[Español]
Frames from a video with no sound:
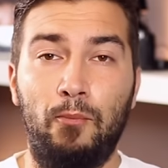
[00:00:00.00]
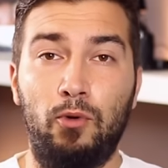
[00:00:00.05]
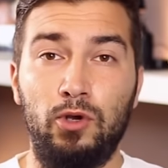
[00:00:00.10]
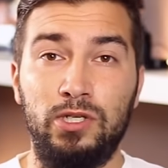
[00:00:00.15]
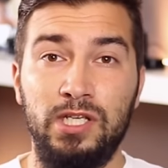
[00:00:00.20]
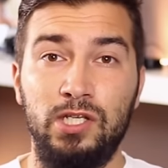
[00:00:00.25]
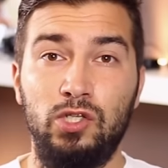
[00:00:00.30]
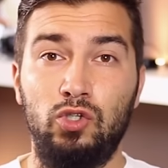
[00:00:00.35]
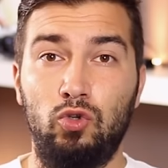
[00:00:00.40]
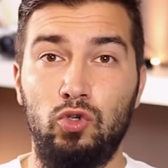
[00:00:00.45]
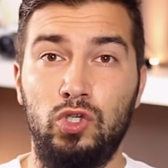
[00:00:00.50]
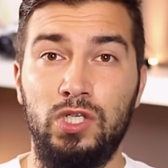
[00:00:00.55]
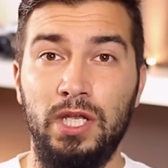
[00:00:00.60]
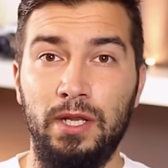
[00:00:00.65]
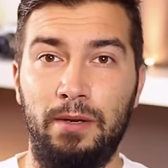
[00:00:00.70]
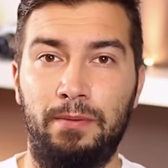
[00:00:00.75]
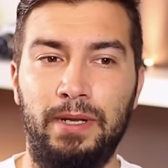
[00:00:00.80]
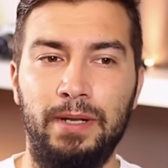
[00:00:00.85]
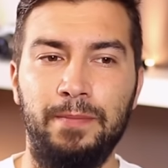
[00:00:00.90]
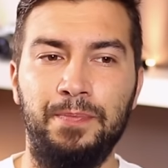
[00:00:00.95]
Pues esto
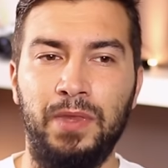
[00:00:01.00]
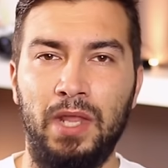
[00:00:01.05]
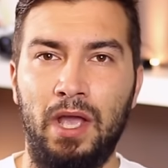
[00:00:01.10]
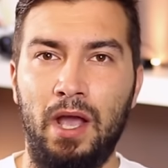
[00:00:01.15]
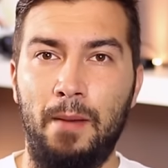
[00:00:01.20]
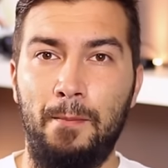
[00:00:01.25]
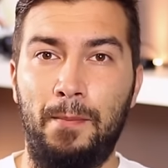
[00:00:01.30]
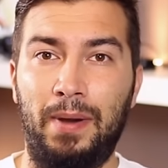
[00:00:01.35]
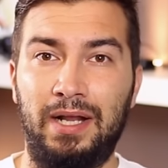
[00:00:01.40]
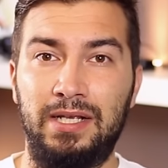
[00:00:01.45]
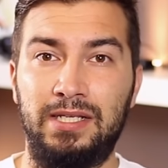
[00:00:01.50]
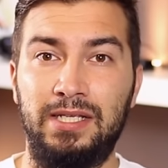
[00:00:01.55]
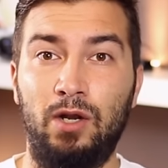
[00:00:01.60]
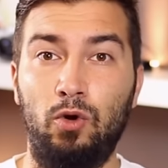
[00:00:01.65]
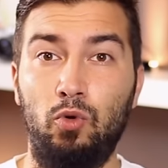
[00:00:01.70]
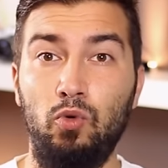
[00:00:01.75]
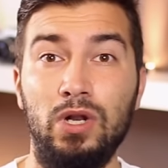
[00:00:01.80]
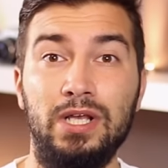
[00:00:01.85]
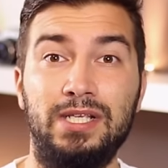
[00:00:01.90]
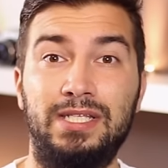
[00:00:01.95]
sirve para
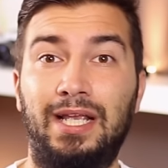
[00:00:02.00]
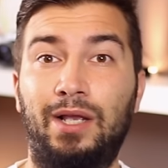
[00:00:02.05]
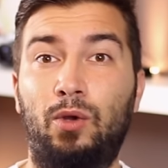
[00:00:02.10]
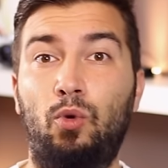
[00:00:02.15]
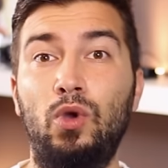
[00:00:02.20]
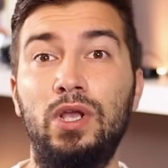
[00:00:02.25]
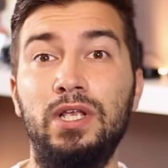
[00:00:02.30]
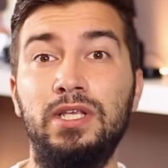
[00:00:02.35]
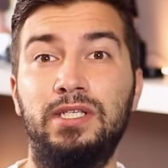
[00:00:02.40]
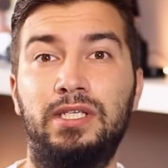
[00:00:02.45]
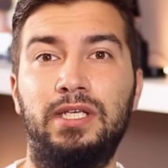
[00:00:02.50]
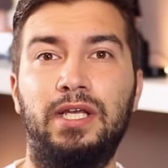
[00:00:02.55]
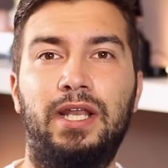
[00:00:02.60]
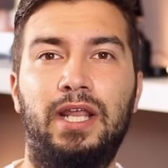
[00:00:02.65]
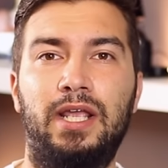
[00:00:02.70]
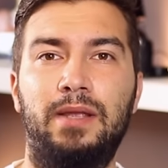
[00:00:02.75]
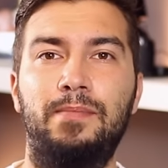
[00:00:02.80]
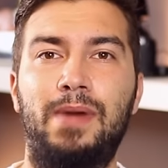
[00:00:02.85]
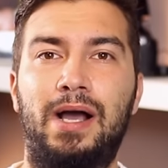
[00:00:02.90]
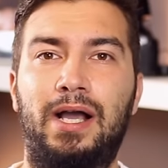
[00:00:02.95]
hacer una secuencia
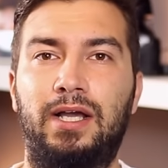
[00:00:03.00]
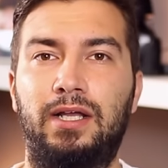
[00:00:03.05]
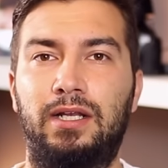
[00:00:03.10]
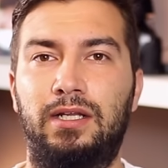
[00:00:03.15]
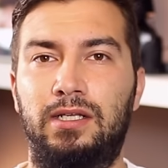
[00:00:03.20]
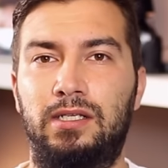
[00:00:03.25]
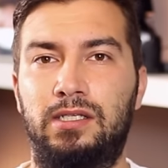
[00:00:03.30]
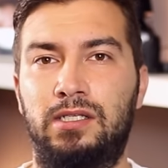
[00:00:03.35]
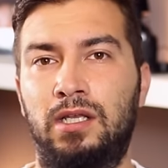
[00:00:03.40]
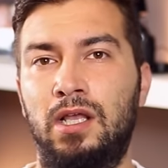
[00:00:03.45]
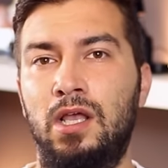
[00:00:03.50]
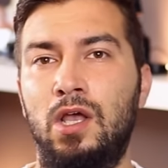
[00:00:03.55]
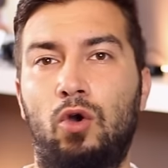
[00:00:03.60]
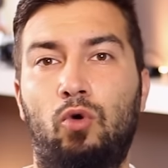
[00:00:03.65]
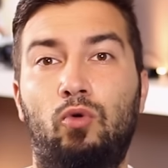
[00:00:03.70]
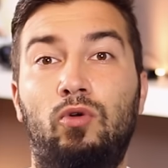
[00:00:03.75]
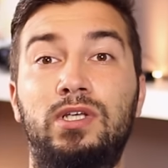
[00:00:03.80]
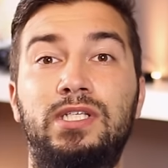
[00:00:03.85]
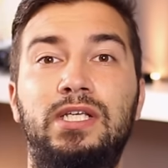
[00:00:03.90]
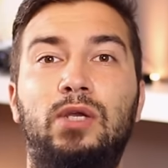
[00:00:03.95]
de imágenes,
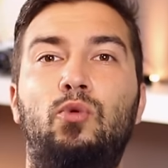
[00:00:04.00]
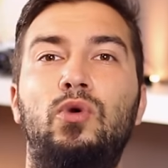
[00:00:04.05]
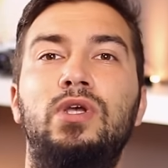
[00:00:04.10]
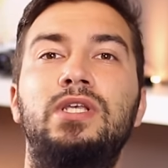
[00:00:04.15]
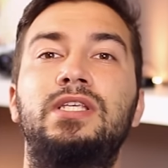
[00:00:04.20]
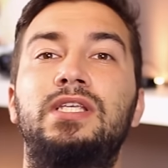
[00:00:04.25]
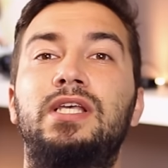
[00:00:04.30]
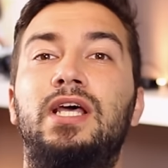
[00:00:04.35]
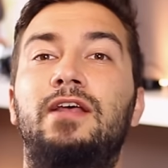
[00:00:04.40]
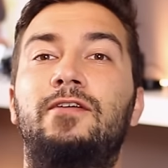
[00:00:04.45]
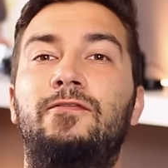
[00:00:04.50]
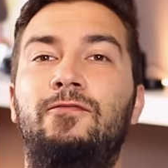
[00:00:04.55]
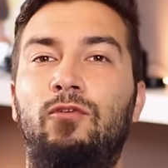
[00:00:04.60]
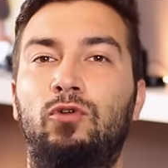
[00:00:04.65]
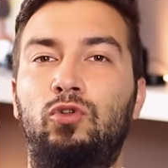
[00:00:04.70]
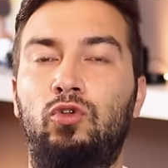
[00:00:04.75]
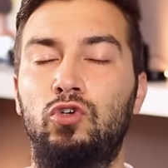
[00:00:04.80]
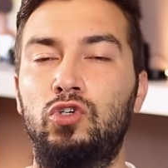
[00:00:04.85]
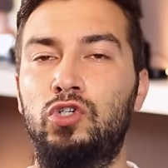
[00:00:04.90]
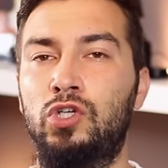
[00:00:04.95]
una secuencia de
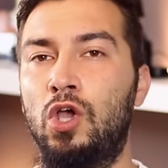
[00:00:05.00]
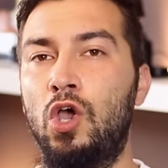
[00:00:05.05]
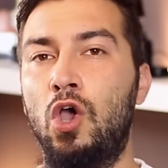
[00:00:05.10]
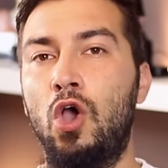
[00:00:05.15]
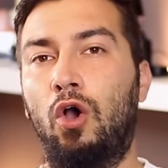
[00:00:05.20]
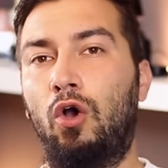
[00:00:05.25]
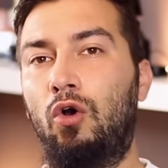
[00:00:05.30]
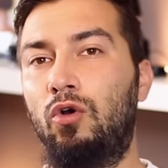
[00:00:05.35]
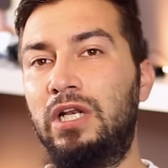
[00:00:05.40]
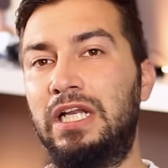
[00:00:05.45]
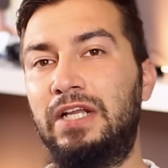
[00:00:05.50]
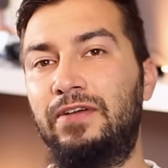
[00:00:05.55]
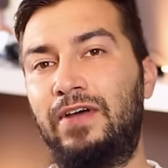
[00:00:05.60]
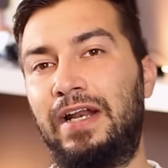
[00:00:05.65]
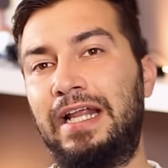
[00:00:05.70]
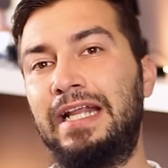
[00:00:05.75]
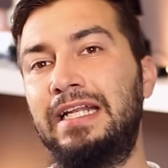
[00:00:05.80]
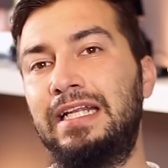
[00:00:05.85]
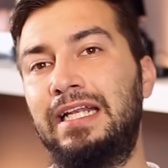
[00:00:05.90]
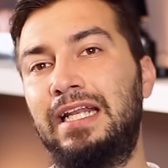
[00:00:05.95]
fotos con
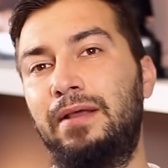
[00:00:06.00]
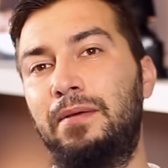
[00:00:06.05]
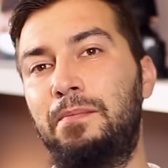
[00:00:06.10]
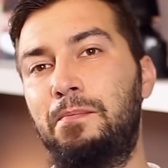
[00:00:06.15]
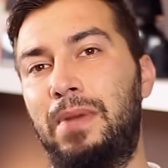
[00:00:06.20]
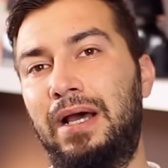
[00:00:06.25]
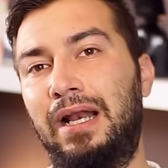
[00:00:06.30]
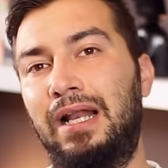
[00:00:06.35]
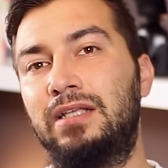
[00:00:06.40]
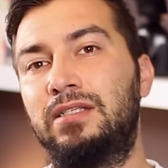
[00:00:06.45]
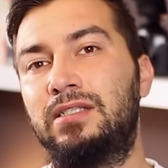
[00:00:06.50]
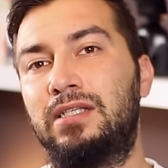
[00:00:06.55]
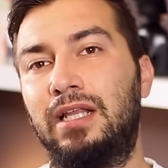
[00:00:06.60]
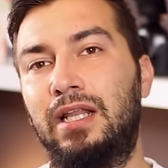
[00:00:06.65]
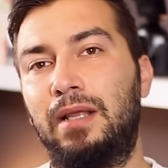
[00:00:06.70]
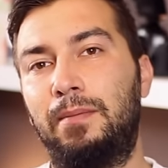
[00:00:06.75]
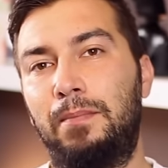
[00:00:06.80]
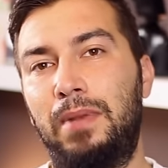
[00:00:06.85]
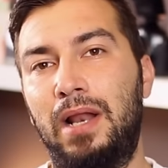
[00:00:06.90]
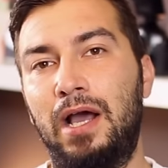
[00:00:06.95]
diferente
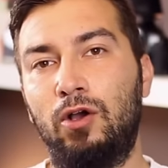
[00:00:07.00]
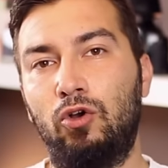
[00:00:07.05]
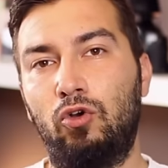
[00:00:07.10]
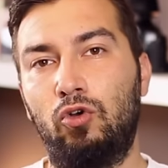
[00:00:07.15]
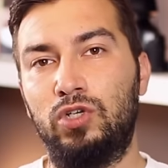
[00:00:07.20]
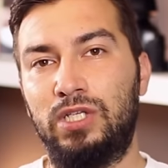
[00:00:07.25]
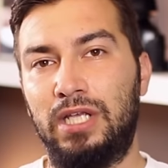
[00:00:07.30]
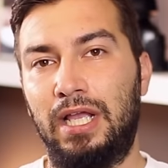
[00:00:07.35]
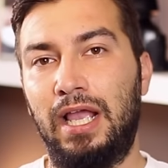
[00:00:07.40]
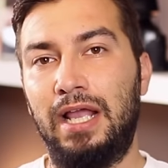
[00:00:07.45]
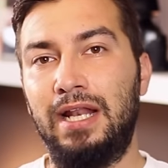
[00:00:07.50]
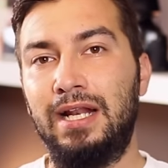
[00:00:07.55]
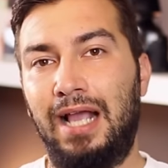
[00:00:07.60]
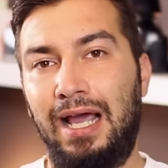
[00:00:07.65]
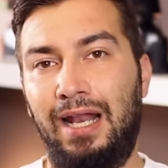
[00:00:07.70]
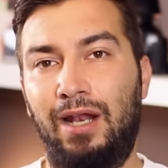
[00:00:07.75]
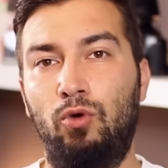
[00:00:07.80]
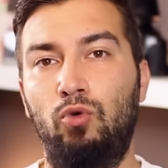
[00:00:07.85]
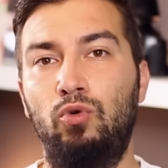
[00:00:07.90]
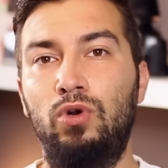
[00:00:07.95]
balance de blancos en
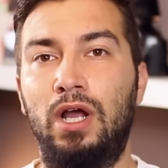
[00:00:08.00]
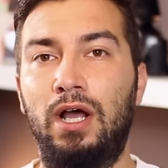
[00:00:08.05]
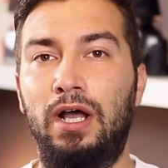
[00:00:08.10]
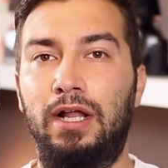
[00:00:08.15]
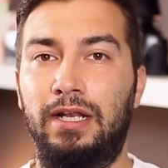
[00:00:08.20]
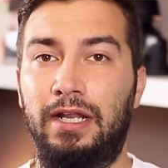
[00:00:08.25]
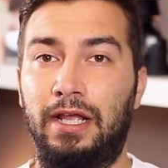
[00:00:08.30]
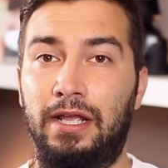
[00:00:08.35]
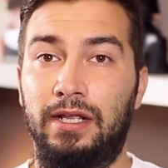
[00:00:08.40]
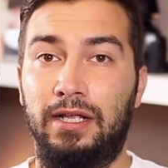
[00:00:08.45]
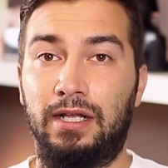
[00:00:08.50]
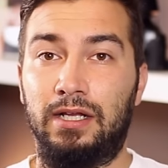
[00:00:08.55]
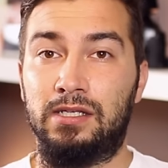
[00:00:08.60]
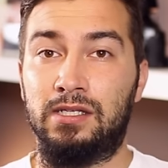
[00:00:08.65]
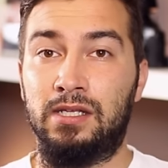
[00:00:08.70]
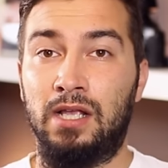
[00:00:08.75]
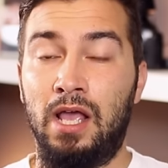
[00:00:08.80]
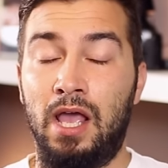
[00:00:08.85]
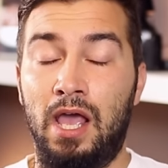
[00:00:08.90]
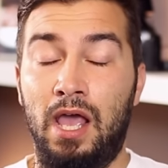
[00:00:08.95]
cada una de
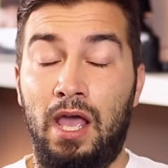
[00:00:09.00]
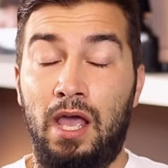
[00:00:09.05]
ellas.